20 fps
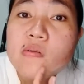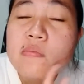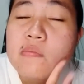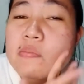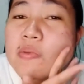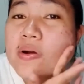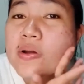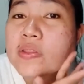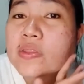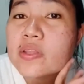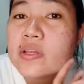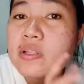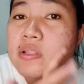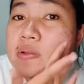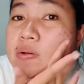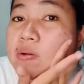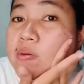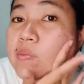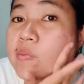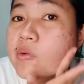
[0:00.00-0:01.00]
parte
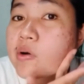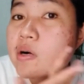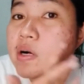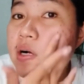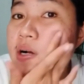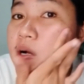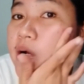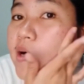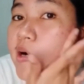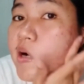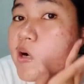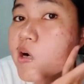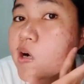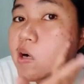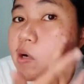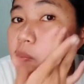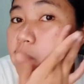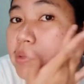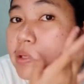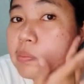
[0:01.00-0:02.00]
ng mga
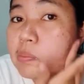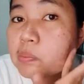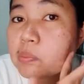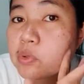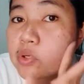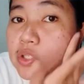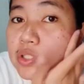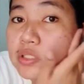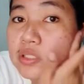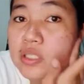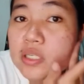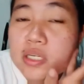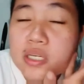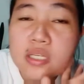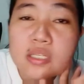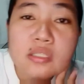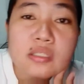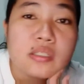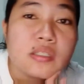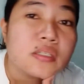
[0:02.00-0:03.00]
pimples
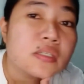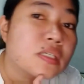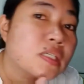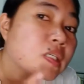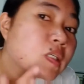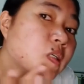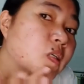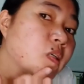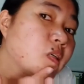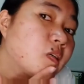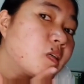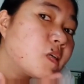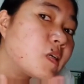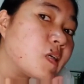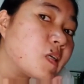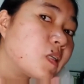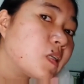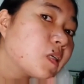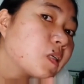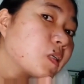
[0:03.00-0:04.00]
guys.
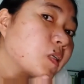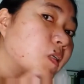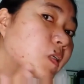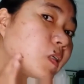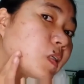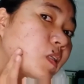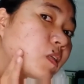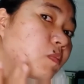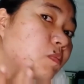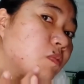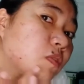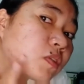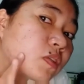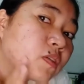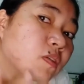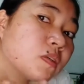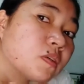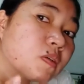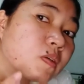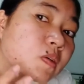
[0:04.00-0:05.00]
Ayan, nakikita mo
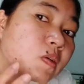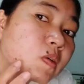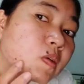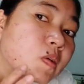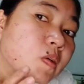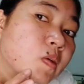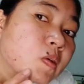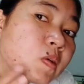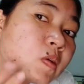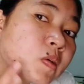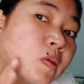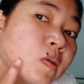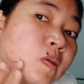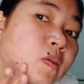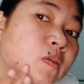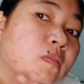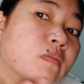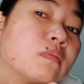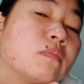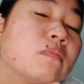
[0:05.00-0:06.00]
siya.
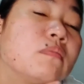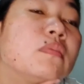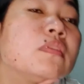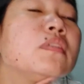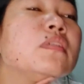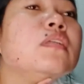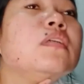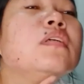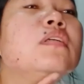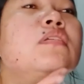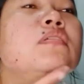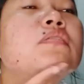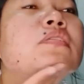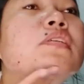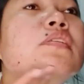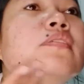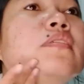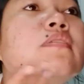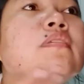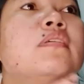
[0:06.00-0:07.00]
Mas lalo
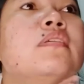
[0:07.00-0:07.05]
dito.